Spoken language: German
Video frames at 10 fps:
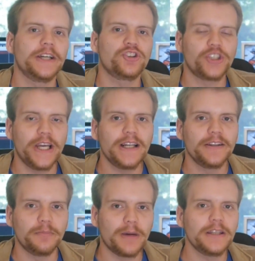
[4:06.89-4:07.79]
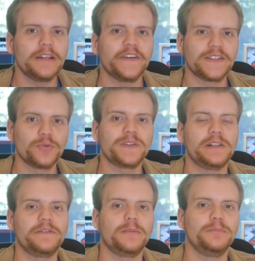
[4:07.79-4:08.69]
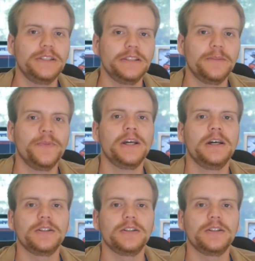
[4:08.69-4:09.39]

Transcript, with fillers: der stählerne Mann, der versucht, seine Familie